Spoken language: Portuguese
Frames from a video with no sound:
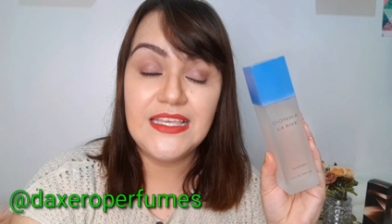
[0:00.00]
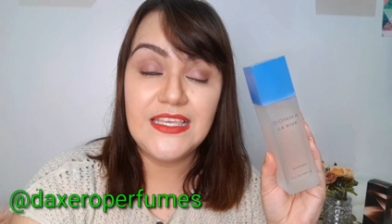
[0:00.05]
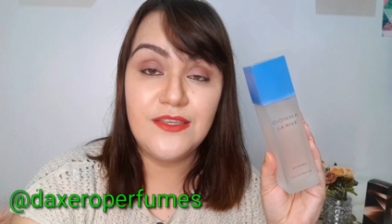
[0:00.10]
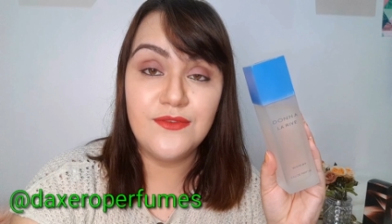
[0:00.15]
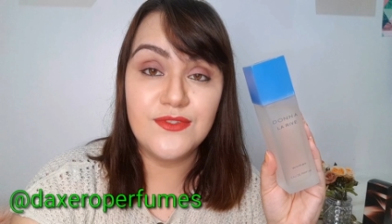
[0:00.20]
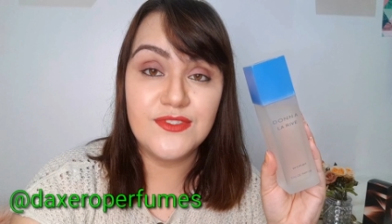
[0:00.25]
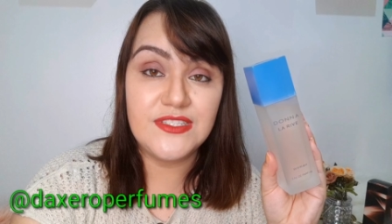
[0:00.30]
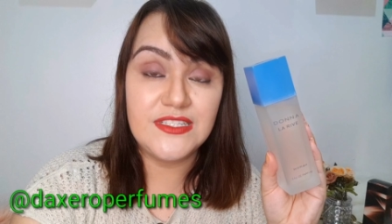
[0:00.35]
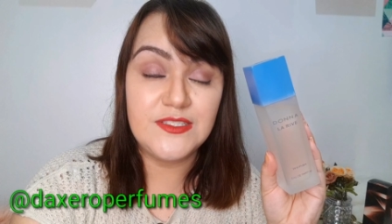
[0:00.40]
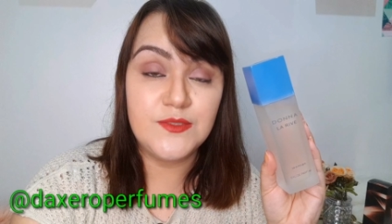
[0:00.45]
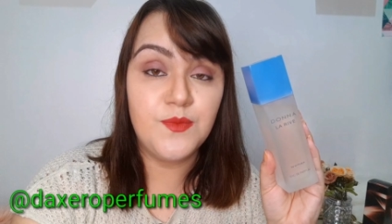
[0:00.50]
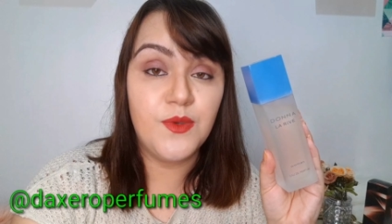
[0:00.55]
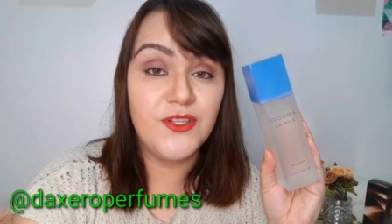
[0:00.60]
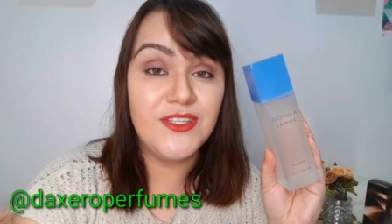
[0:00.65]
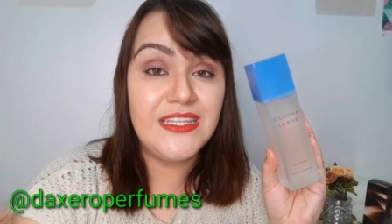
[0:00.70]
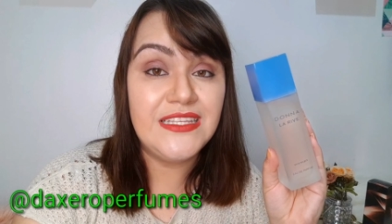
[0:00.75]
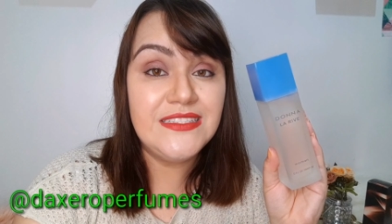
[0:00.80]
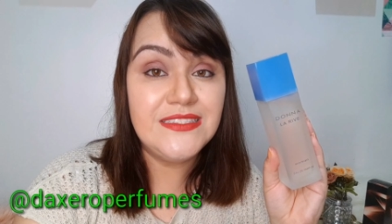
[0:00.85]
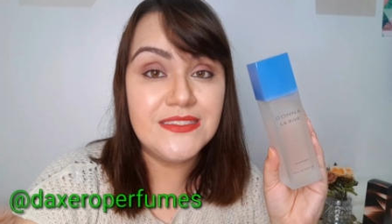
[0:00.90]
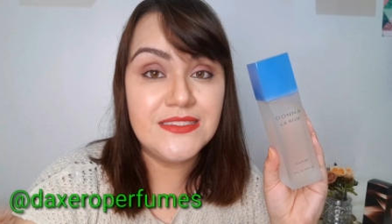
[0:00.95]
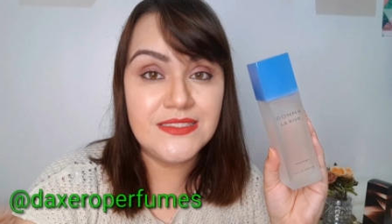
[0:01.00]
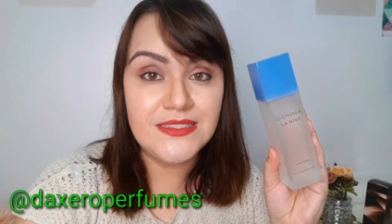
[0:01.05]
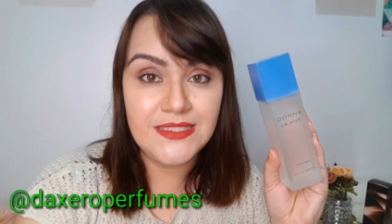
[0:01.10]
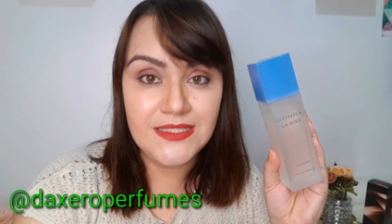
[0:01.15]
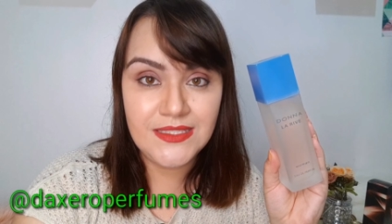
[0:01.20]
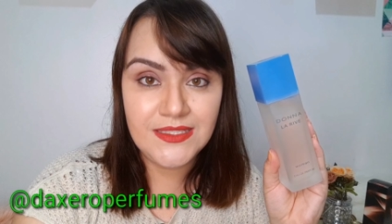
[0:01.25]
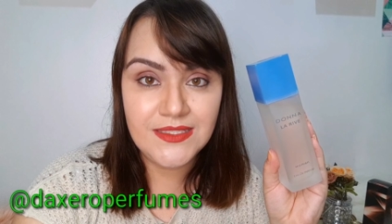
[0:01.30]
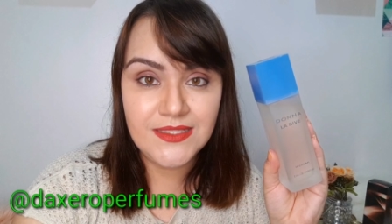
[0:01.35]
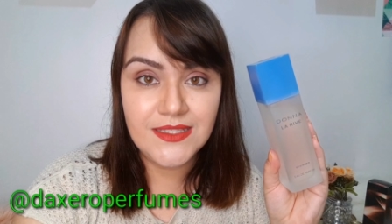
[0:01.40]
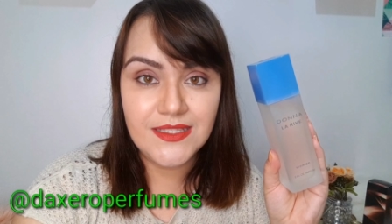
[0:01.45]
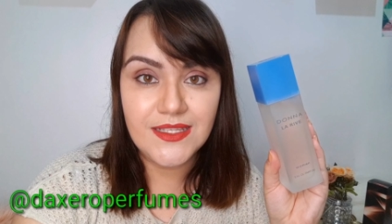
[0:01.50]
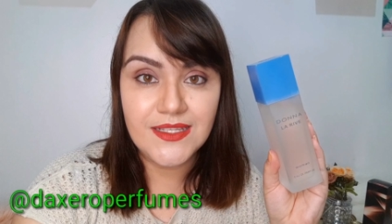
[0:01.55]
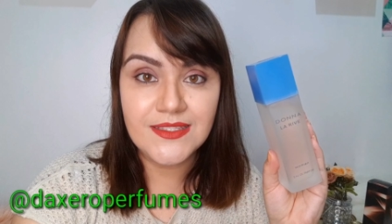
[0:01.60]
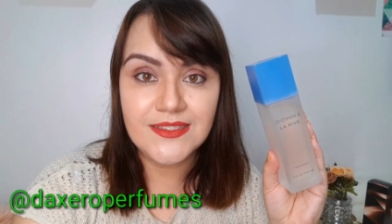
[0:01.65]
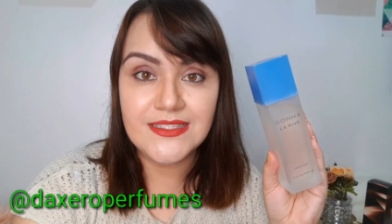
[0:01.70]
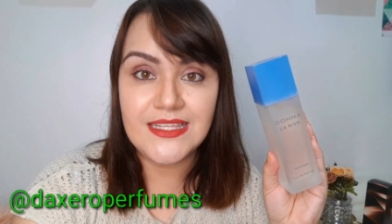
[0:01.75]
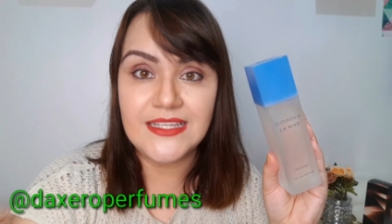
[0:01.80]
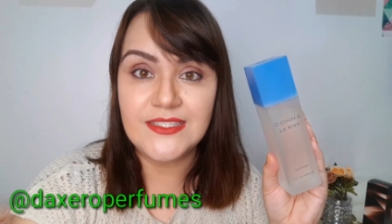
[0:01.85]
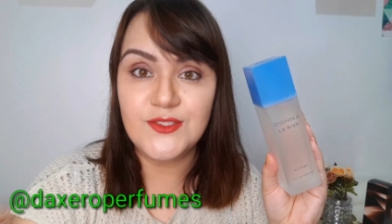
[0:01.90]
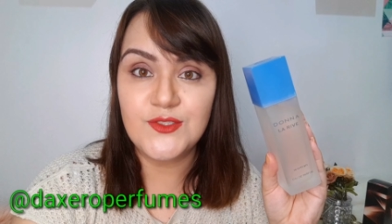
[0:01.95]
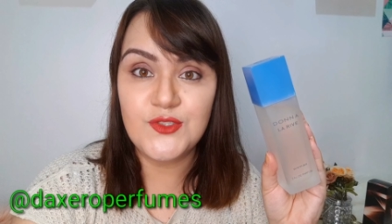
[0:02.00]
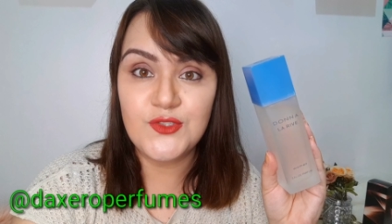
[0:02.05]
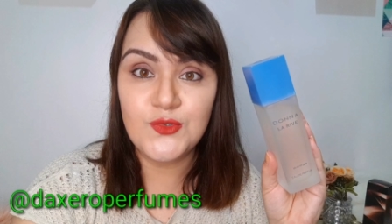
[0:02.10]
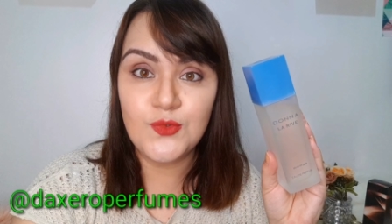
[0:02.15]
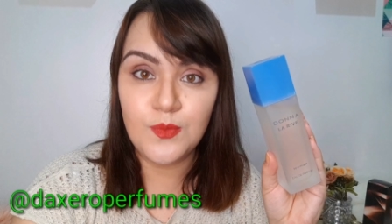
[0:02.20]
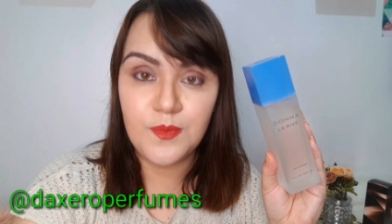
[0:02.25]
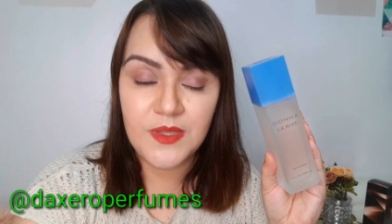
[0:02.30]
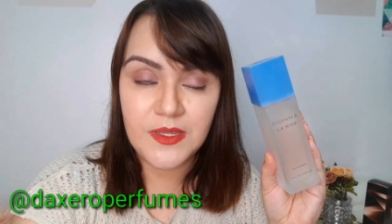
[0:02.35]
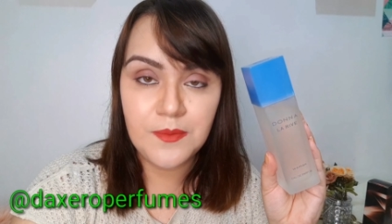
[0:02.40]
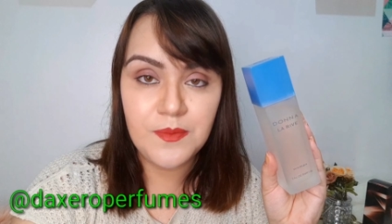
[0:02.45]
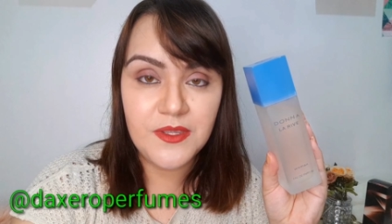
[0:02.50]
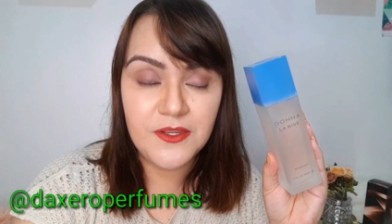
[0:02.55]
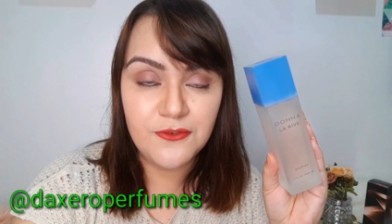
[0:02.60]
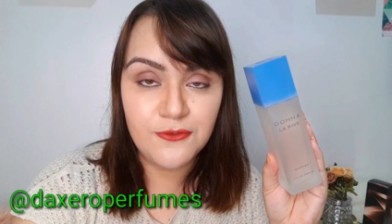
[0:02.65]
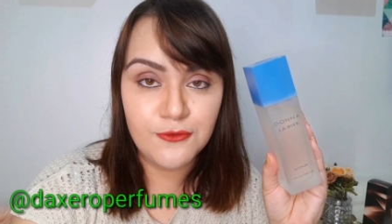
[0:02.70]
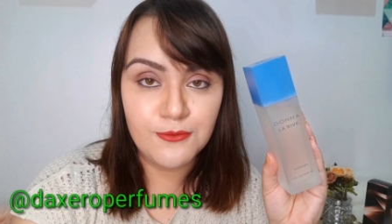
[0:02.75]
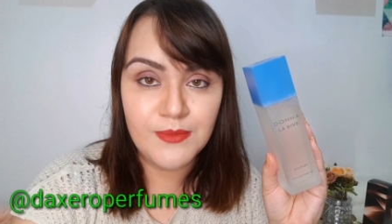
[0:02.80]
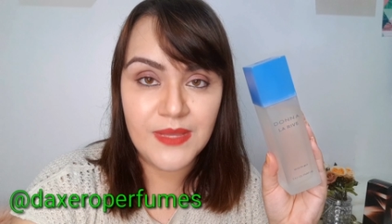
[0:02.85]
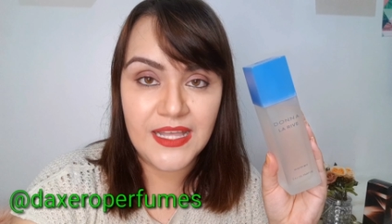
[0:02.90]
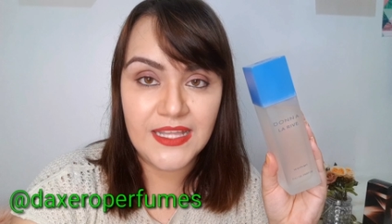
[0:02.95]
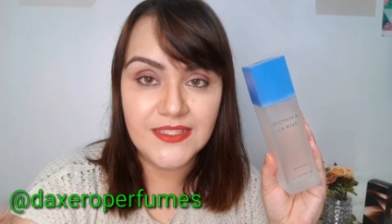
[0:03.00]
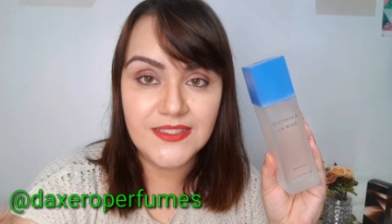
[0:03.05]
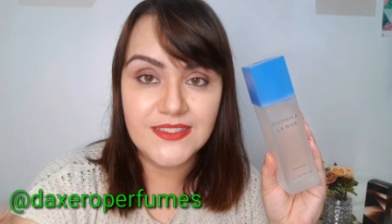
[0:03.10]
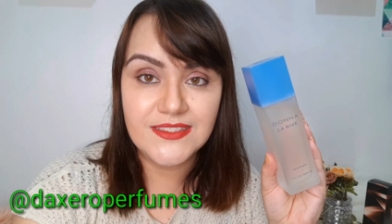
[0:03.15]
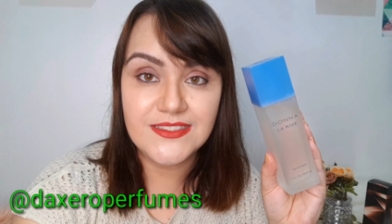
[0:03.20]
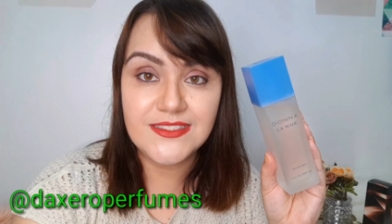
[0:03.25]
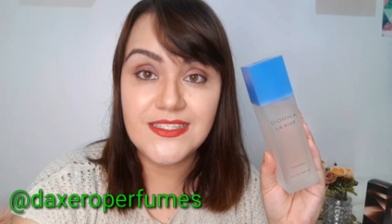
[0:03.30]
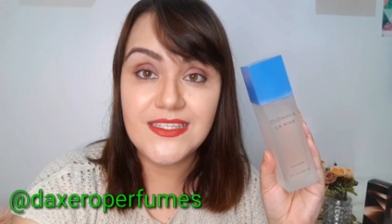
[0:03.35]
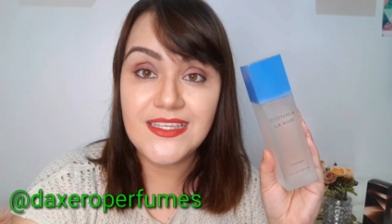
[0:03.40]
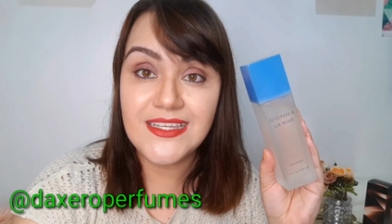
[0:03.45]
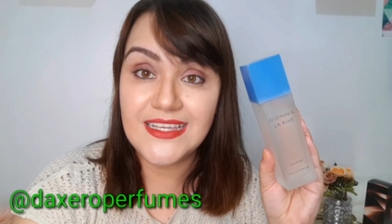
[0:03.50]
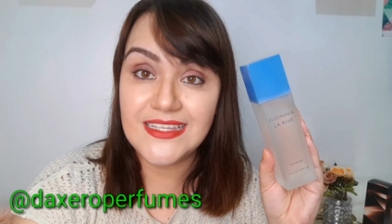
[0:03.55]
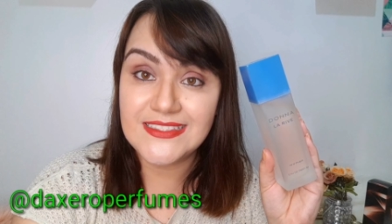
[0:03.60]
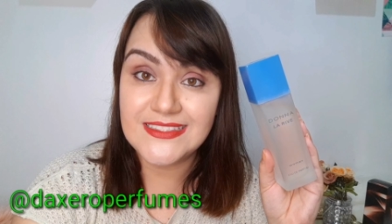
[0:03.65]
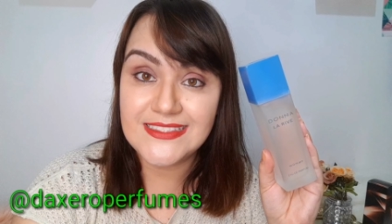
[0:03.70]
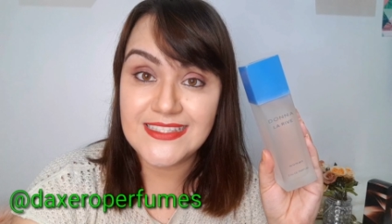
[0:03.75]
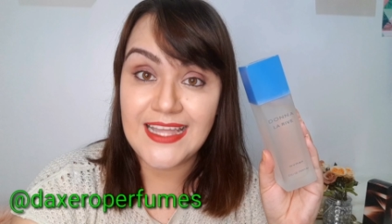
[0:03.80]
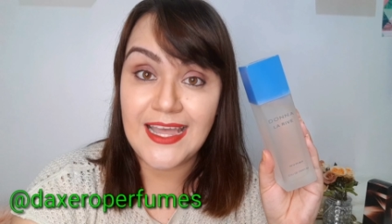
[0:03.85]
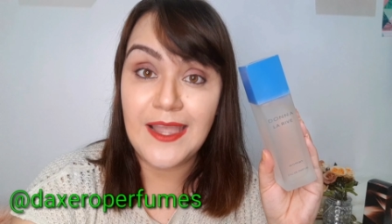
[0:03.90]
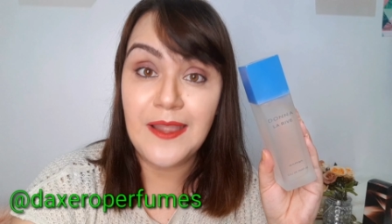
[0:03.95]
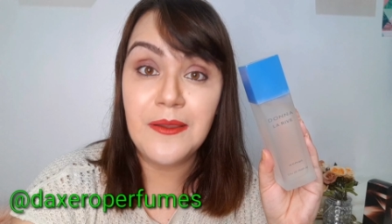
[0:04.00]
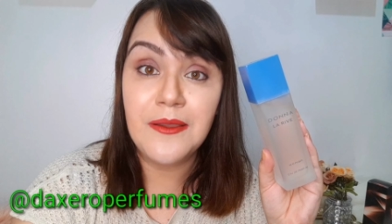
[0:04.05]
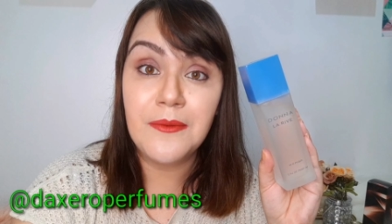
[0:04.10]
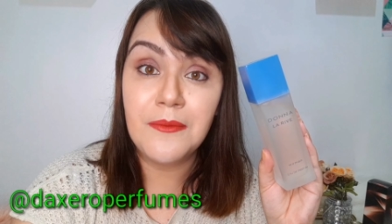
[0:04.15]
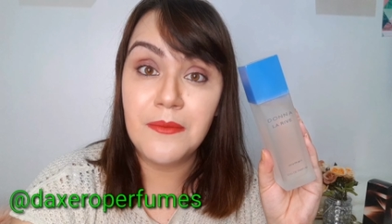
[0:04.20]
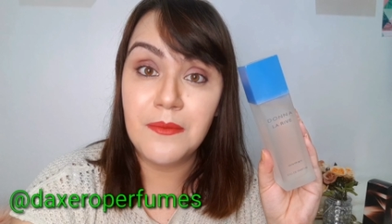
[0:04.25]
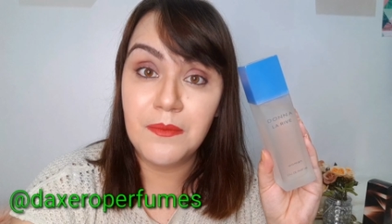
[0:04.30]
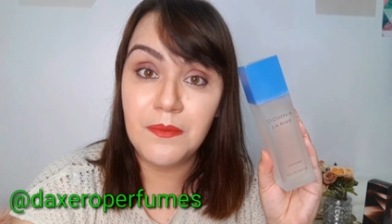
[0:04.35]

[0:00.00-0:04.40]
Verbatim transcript: que vocês podem sim andar super perfumadas e gastar